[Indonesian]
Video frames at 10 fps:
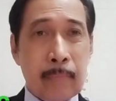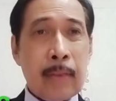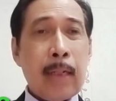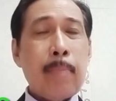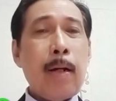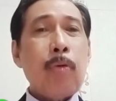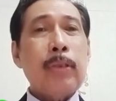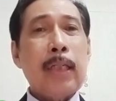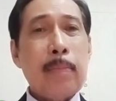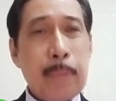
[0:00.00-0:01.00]
mau jadi
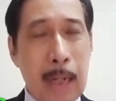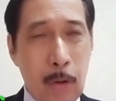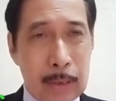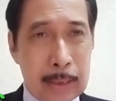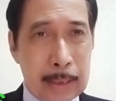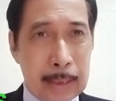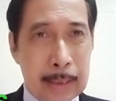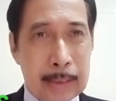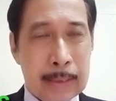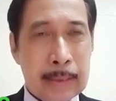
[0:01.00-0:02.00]
pegawai negeri,
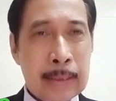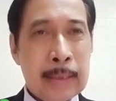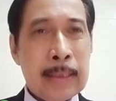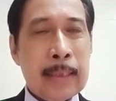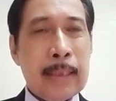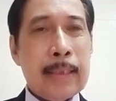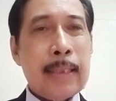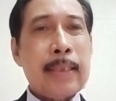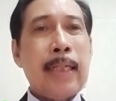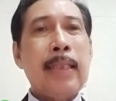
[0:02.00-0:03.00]

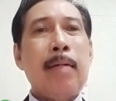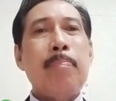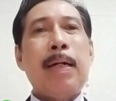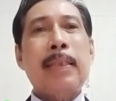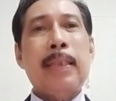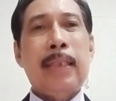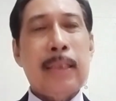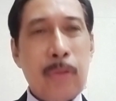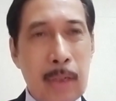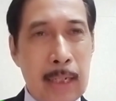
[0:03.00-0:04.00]
ijazahnya pasti
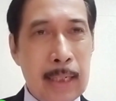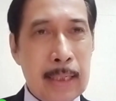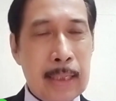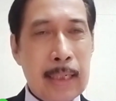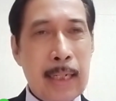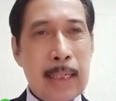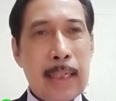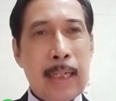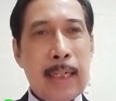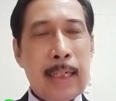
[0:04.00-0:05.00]
ditolak
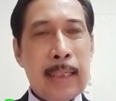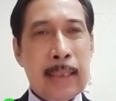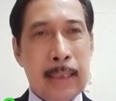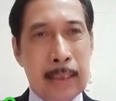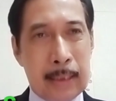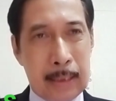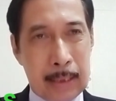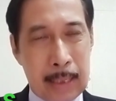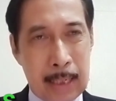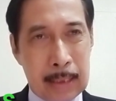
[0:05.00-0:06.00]
karena
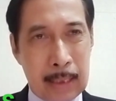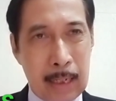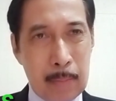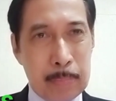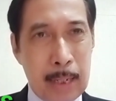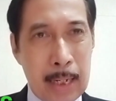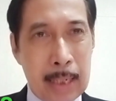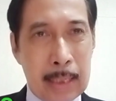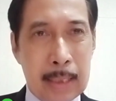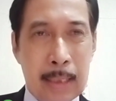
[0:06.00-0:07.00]
tidak terdaftar
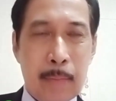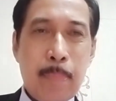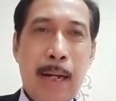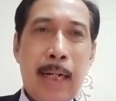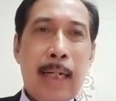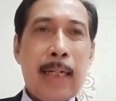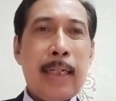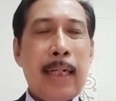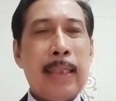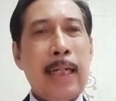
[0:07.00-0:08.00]
di pangkalan
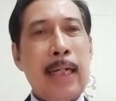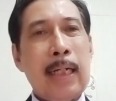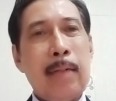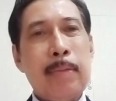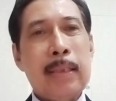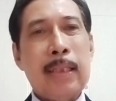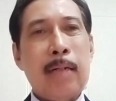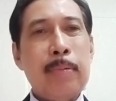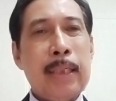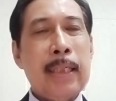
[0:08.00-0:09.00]
data Kementerian
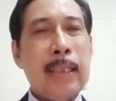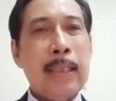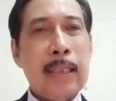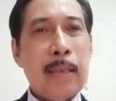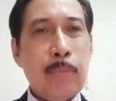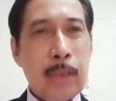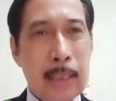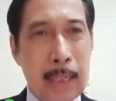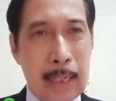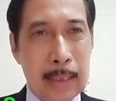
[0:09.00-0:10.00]
Pendidikan dan
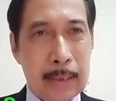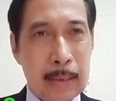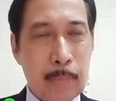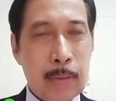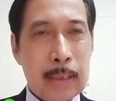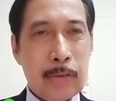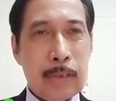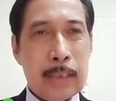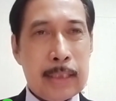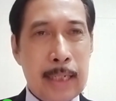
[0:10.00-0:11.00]
Kebudayaan Republik
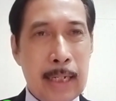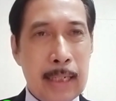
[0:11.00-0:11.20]
Indonesia.